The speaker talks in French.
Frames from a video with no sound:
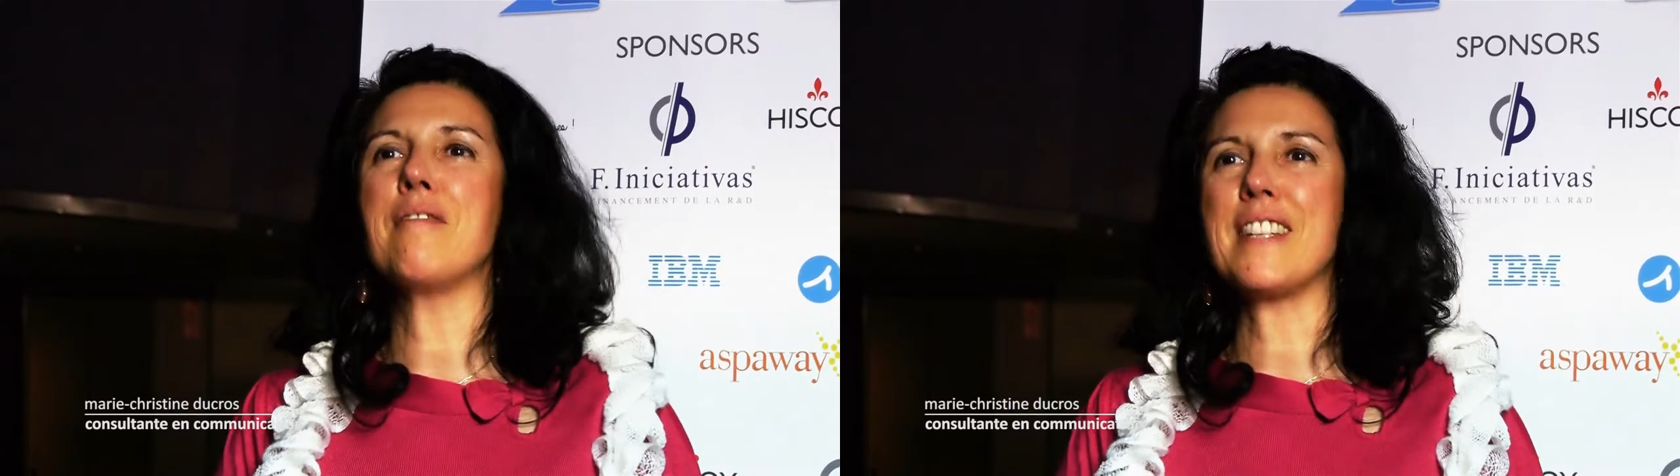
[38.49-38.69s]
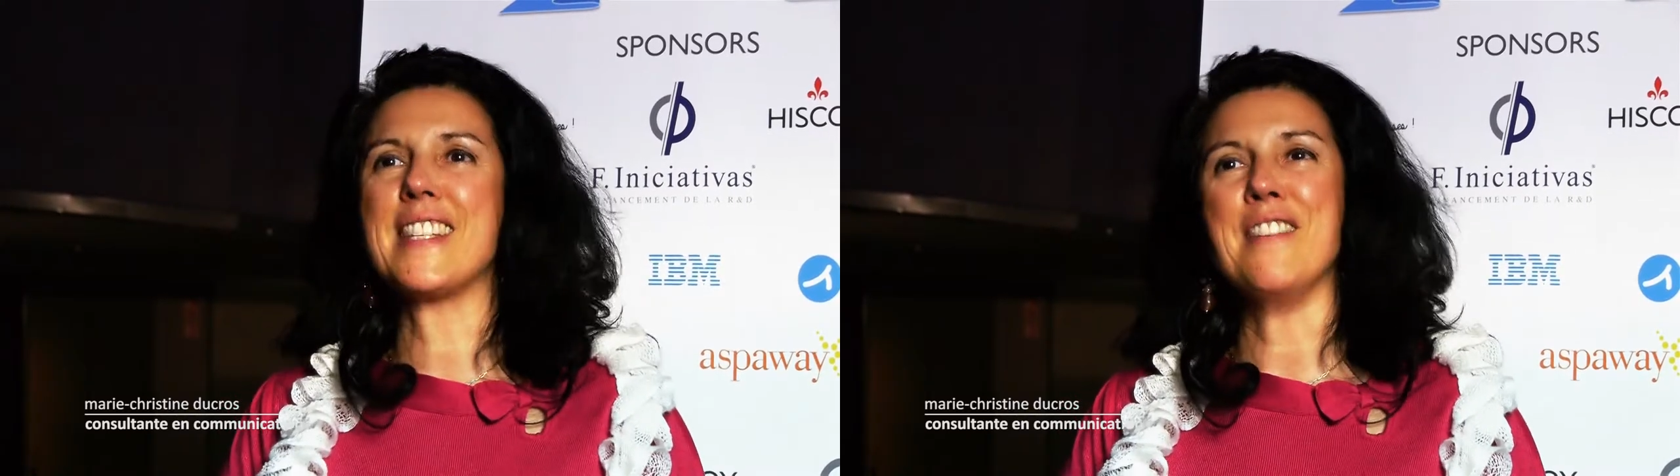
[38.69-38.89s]

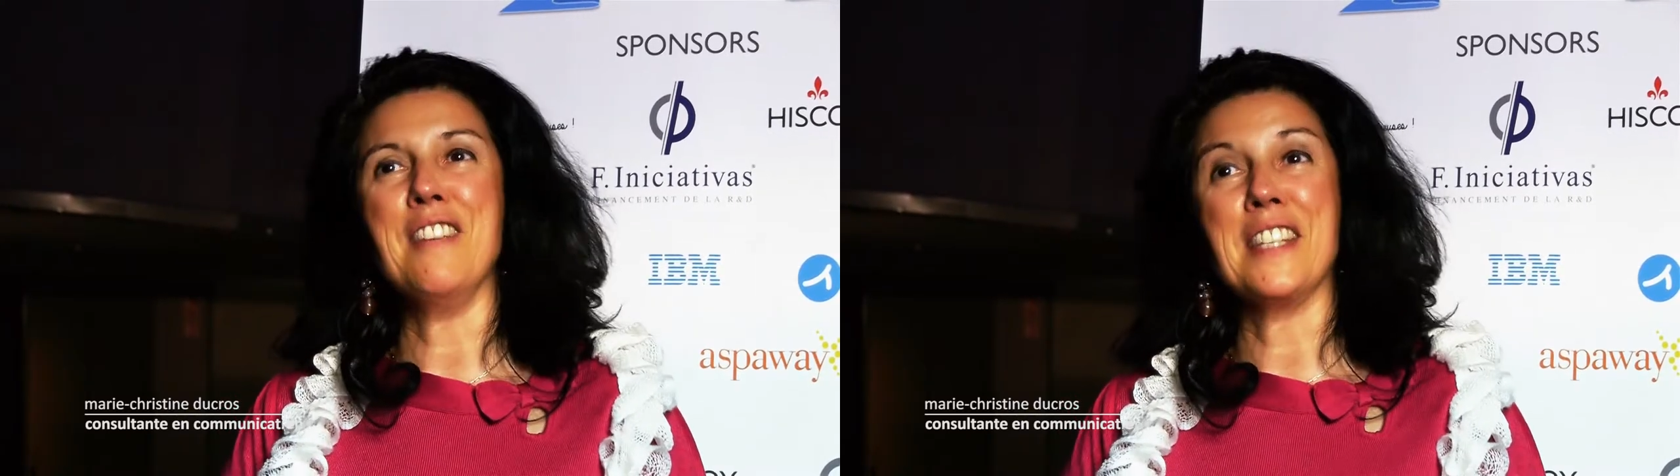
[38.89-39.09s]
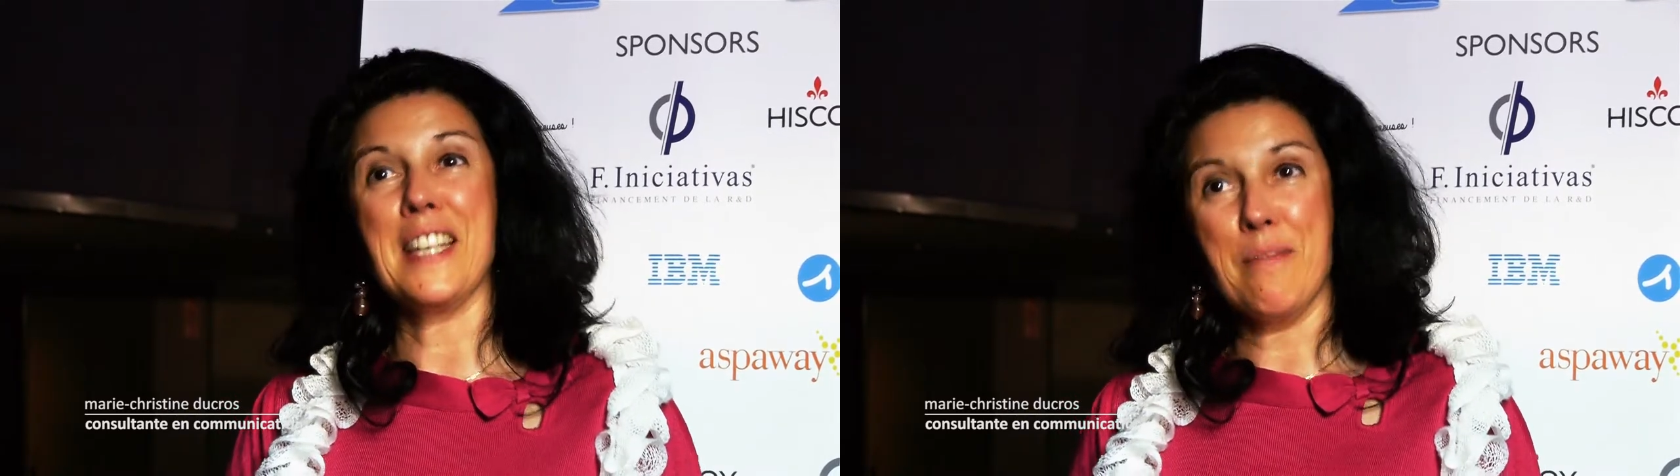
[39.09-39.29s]

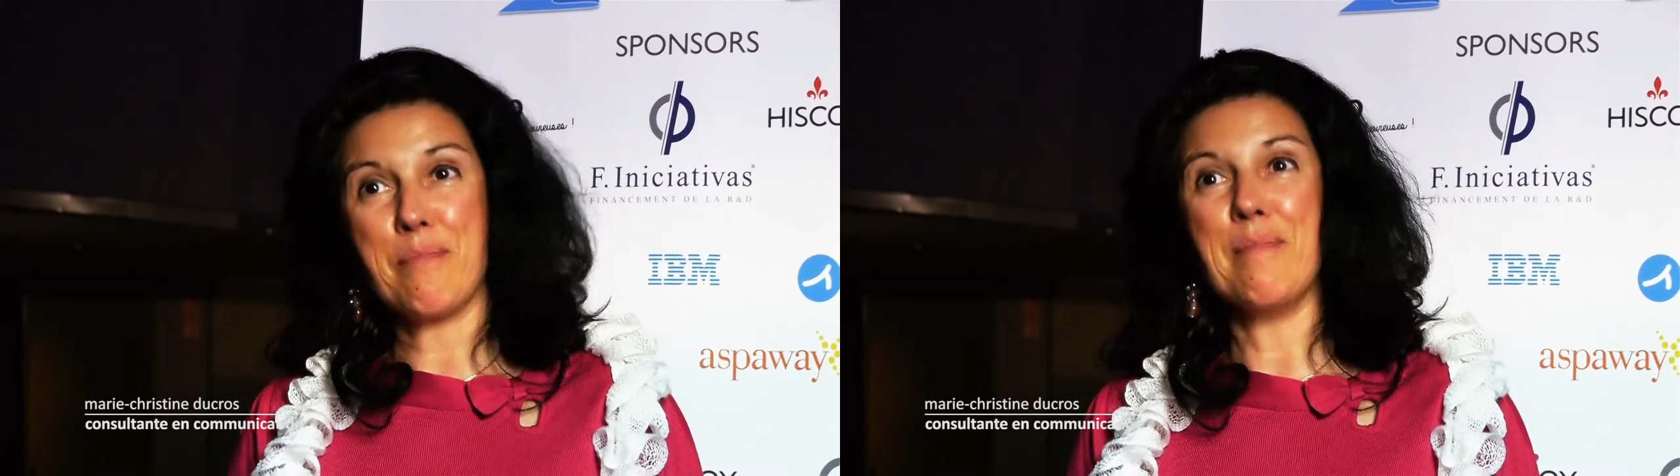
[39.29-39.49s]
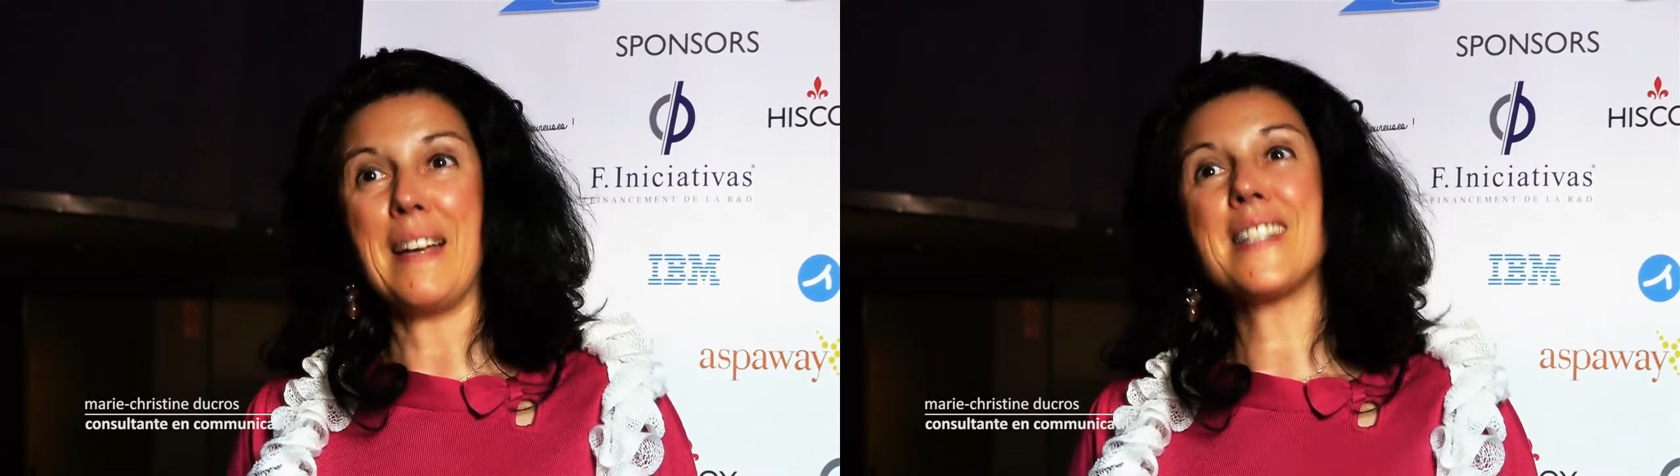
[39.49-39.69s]
festivités.
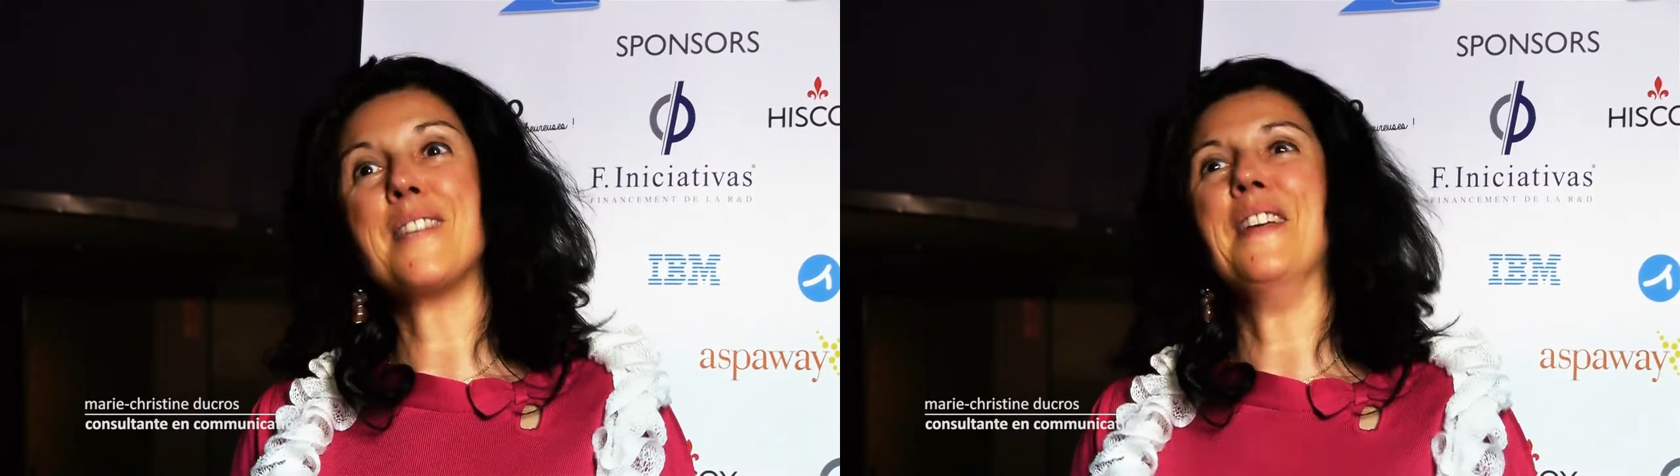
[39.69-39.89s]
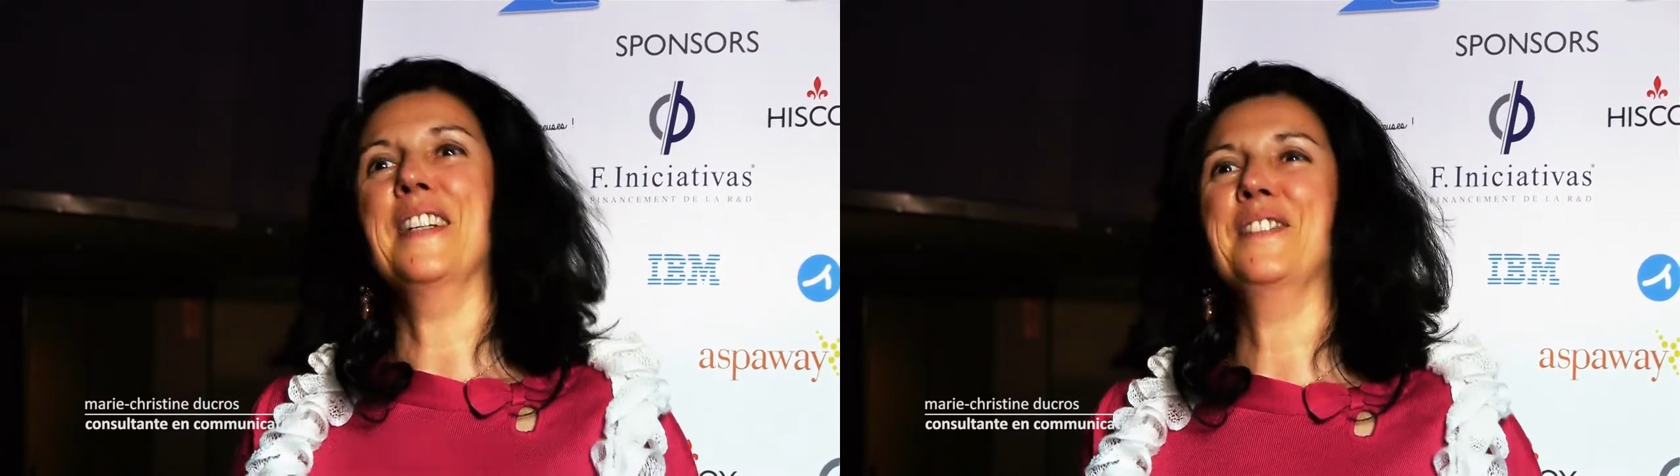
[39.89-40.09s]

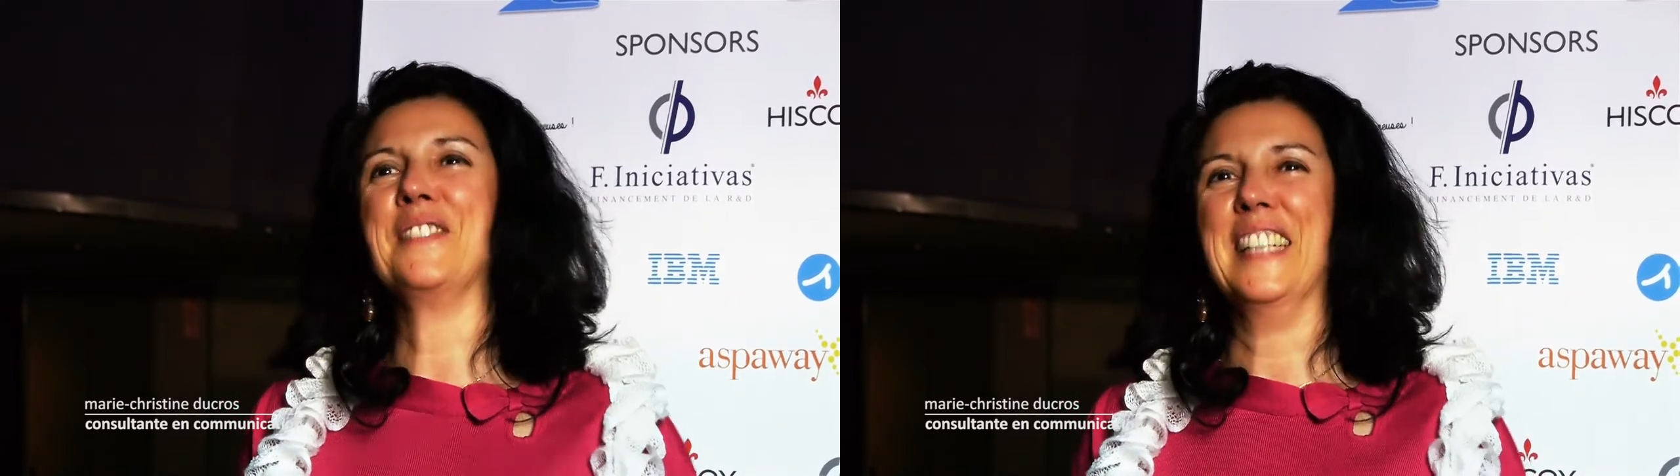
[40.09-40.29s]
Merci bien.